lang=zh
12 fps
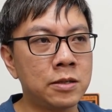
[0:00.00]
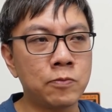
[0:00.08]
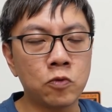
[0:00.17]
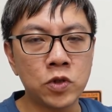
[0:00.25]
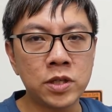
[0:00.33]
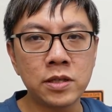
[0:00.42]

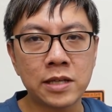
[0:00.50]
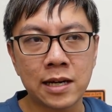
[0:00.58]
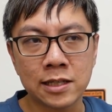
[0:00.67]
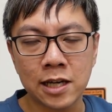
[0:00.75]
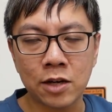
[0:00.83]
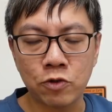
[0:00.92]
不是
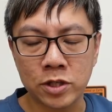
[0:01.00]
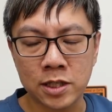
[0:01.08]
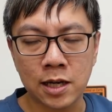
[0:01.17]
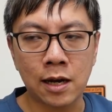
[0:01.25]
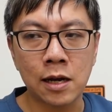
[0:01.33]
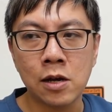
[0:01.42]
杨家原
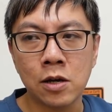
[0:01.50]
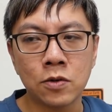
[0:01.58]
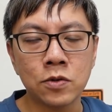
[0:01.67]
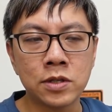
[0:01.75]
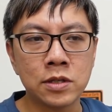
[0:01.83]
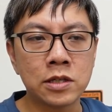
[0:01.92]
厂，
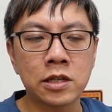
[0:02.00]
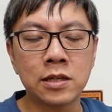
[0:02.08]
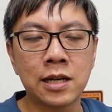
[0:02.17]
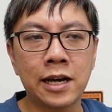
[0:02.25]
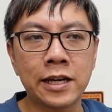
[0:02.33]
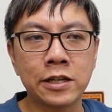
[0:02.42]
我只是跟
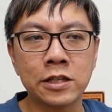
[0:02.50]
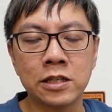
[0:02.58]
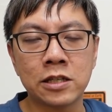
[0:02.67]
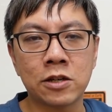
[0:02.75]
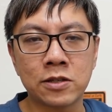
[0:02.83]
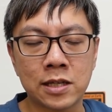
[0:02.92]
他一个经
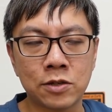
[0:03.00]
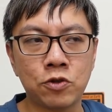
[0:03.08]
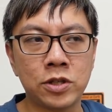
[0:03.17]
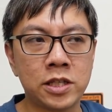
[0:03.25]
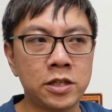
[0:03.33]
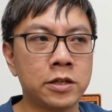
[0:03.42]
销商
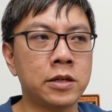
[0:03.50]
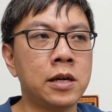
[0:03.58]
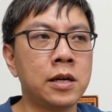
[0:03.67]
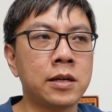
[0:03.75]
去借。